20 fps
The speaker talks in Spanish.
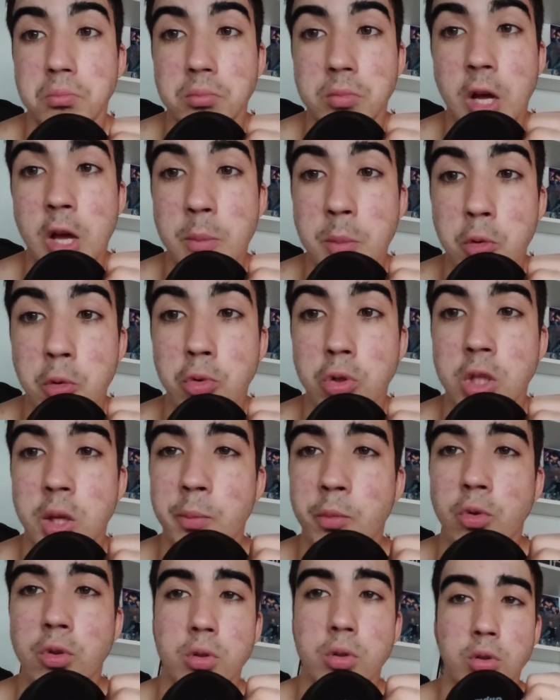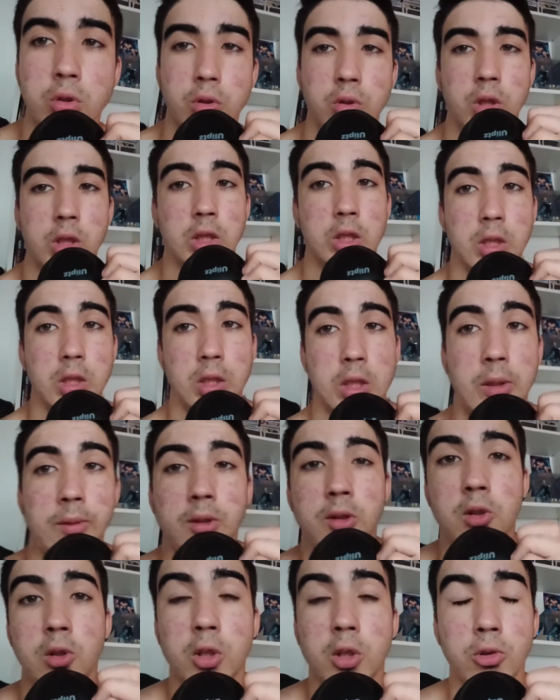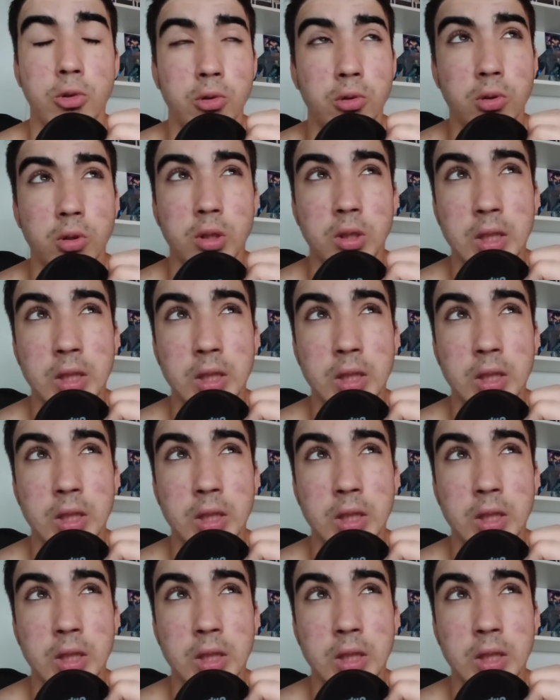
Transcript: A mí me gusta mucho. David eh, Cohen.